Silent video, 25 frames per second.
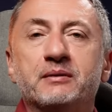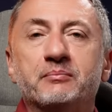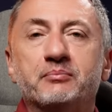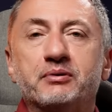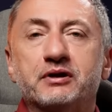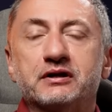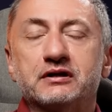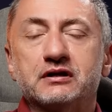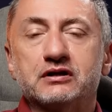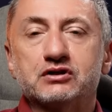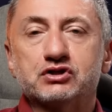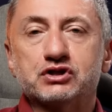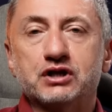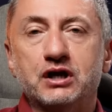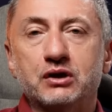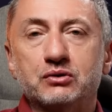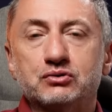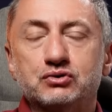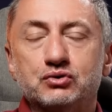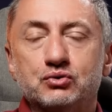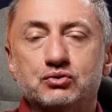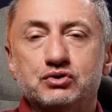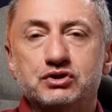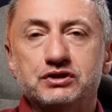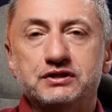
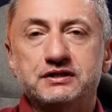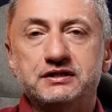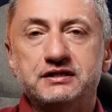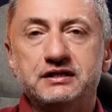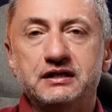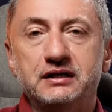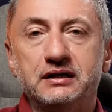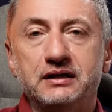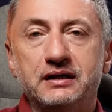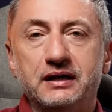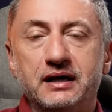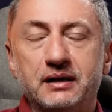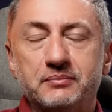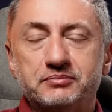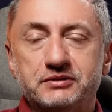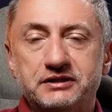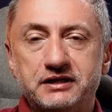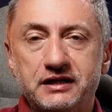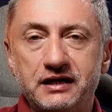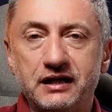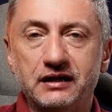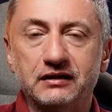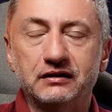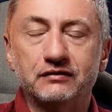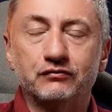продолжаются очень сильные
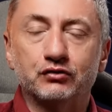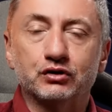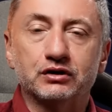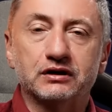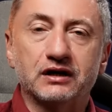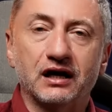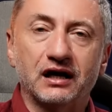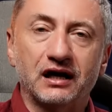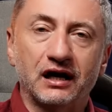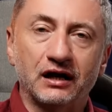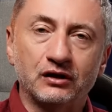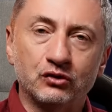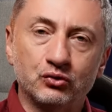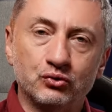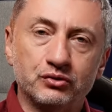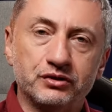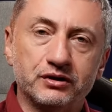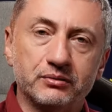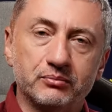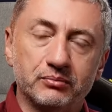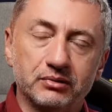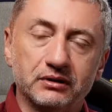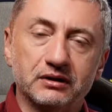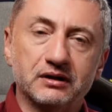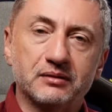обстрелы. Вот
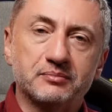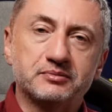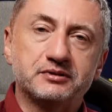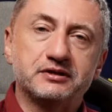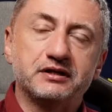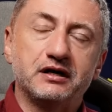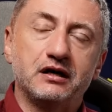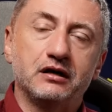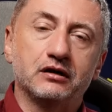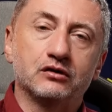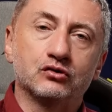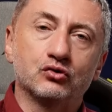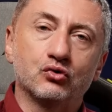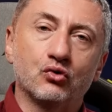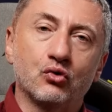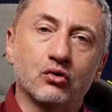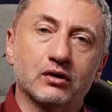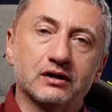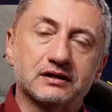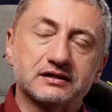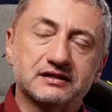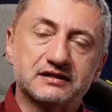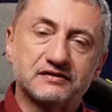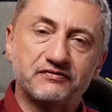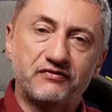накануне был обстрелян
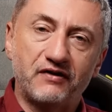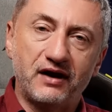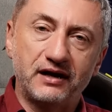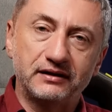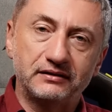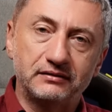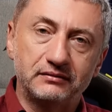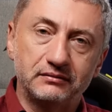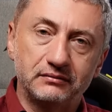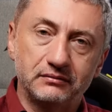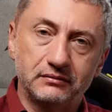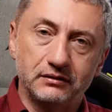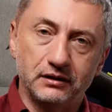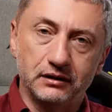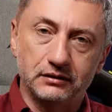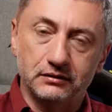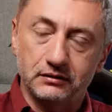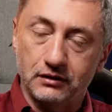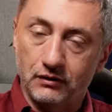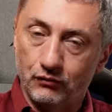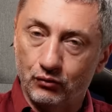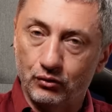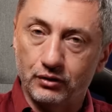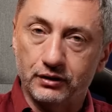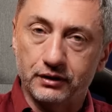город Сфат, это
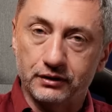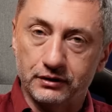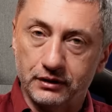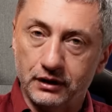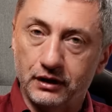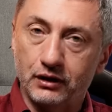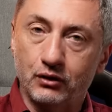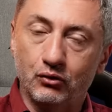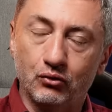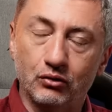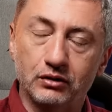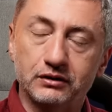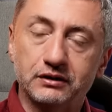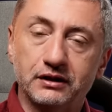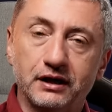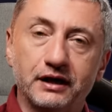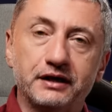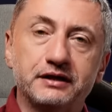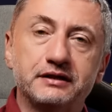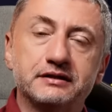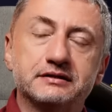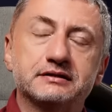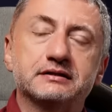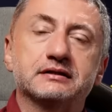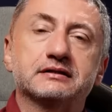довольно далеко от
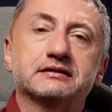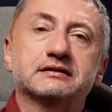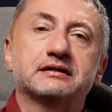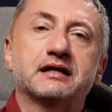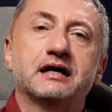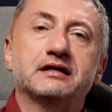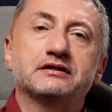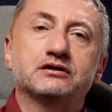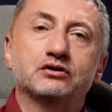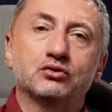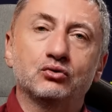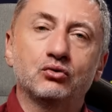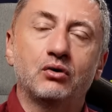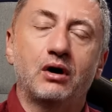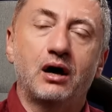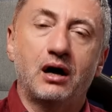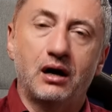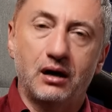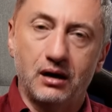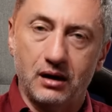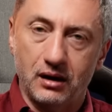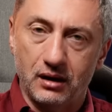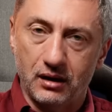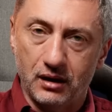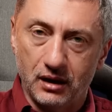границы, кстати. Ну,
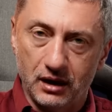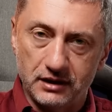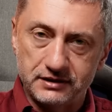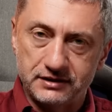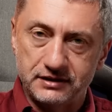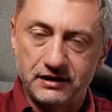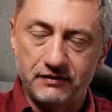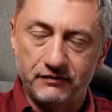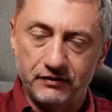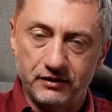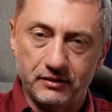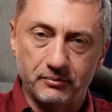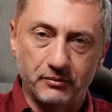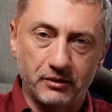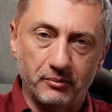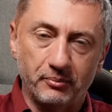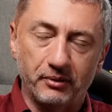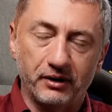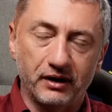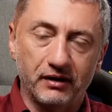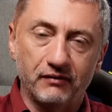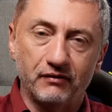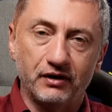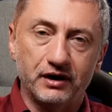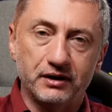а о севере мы
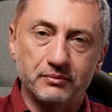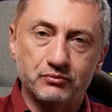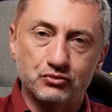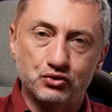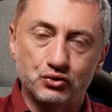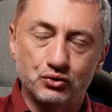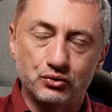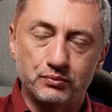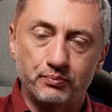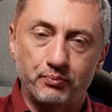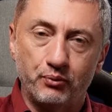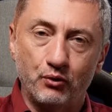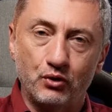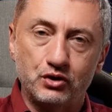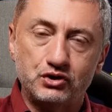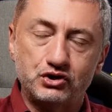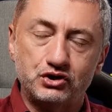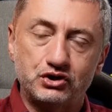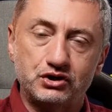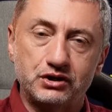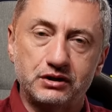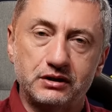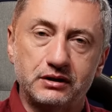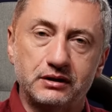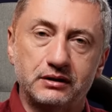поговорим чуть
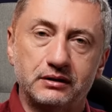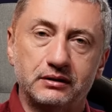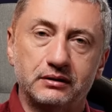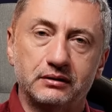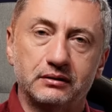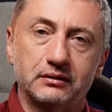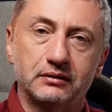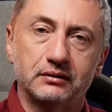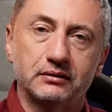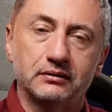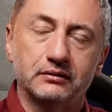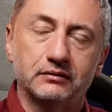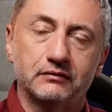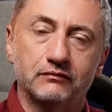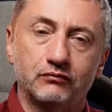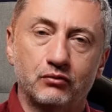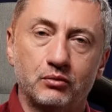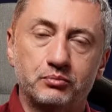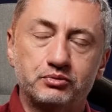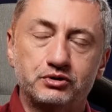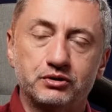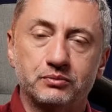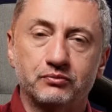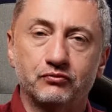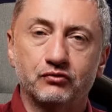позже. Э, в
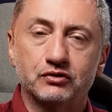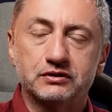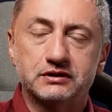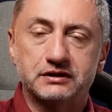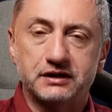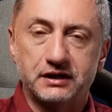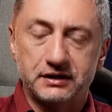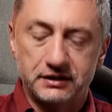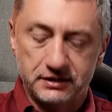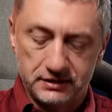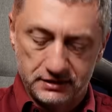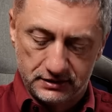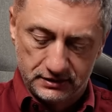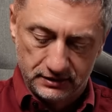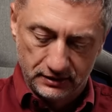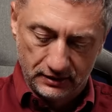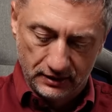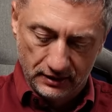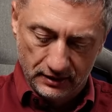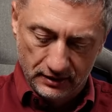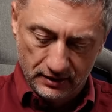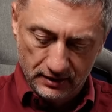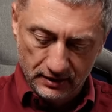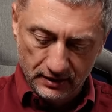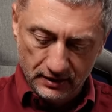общем, вот
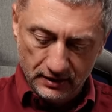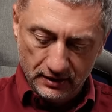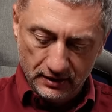статистика